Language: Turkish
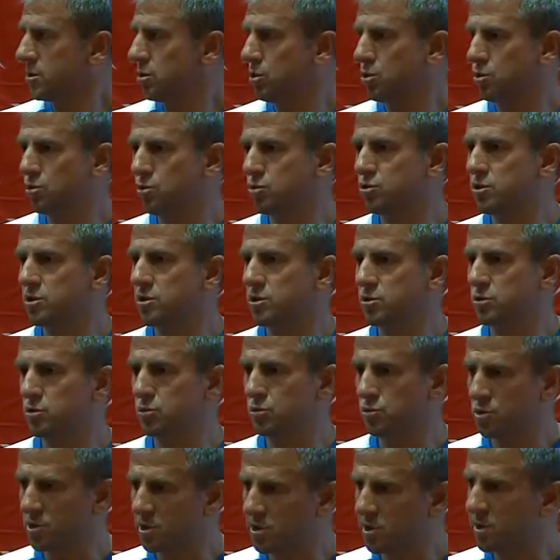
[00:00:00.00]
oyuncular
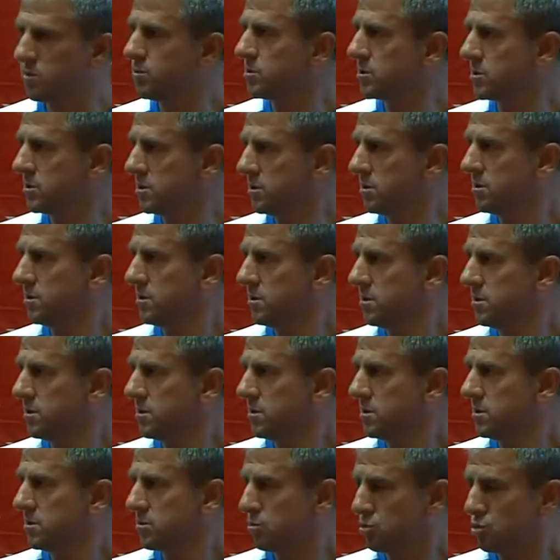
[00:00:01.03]
olursa tabii ki
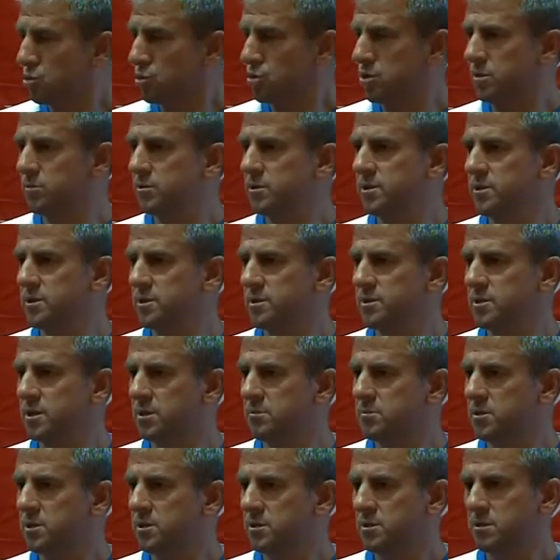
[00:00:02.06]
düşünebiliriz
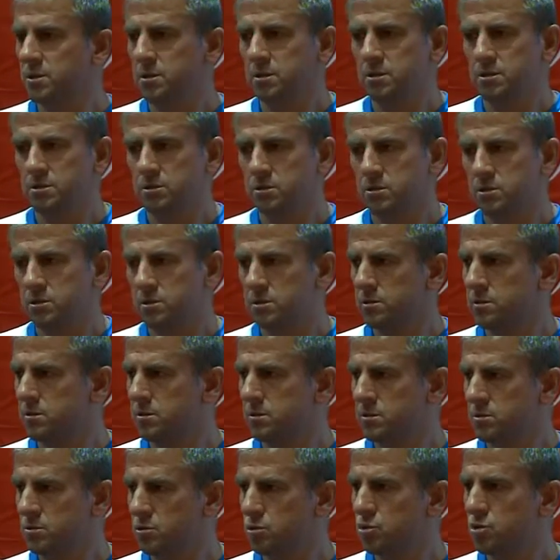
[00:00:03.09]
ama e,
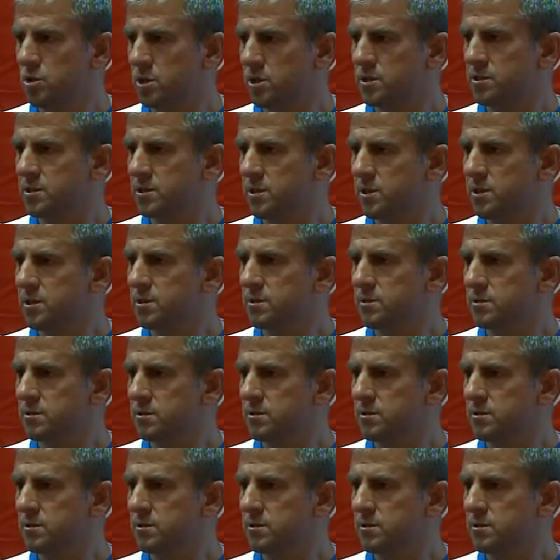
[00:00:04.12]
şu anda